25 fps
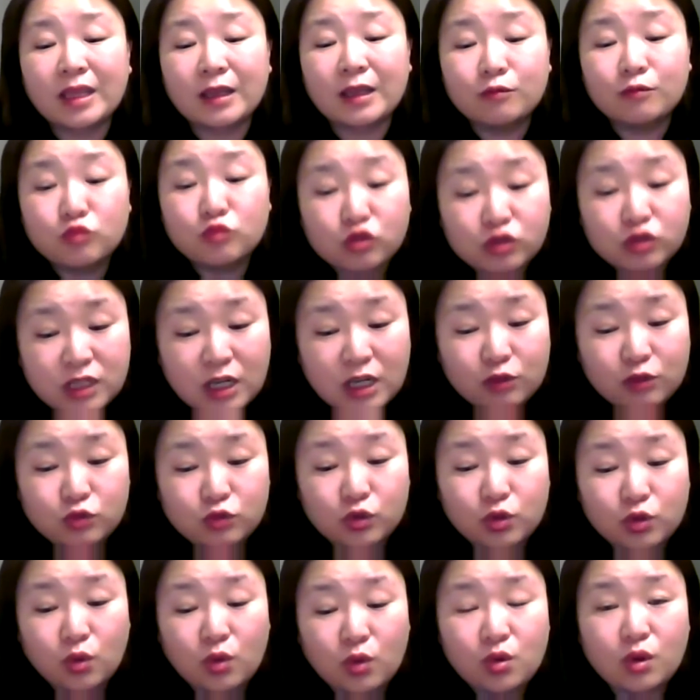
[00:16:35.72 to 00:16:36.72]

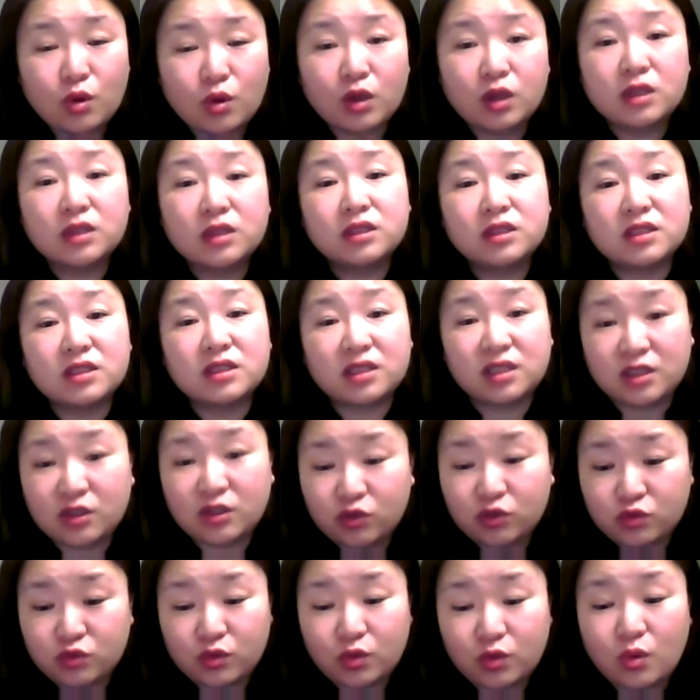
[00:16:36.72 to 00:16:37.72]
묵상운동,
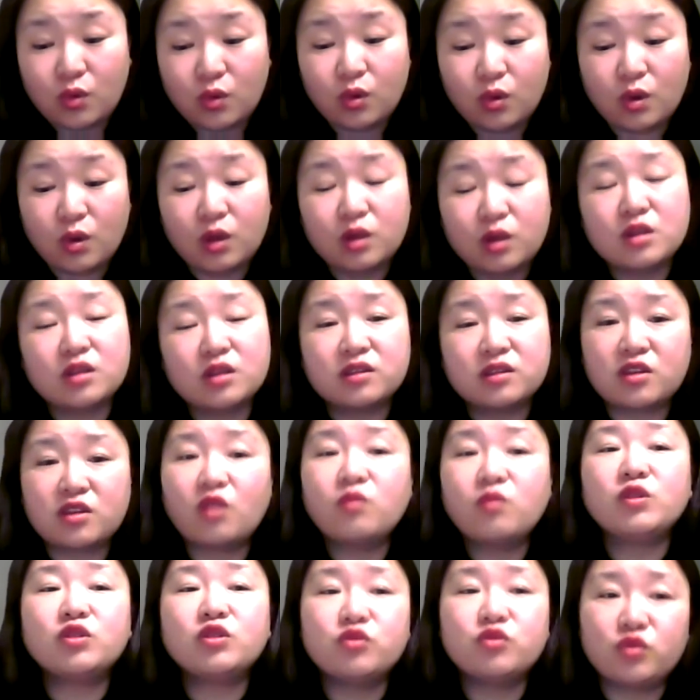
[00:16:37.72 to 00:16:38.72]
치유운동,
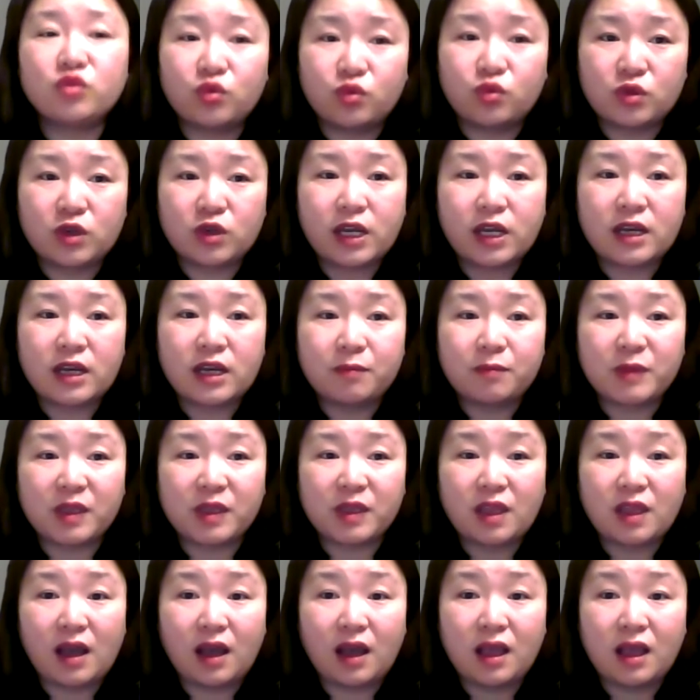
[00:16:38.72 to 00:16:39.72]
서밋운동을 해야
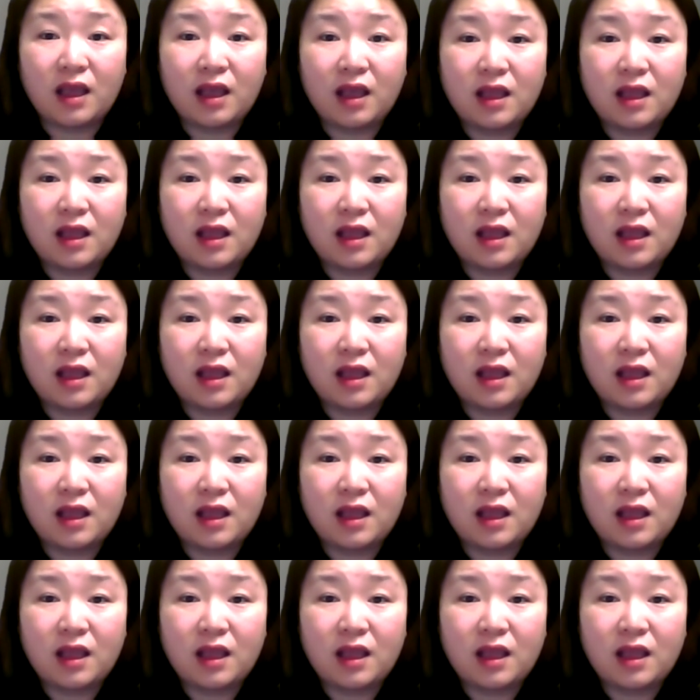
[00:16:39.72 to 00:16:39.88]
합니다.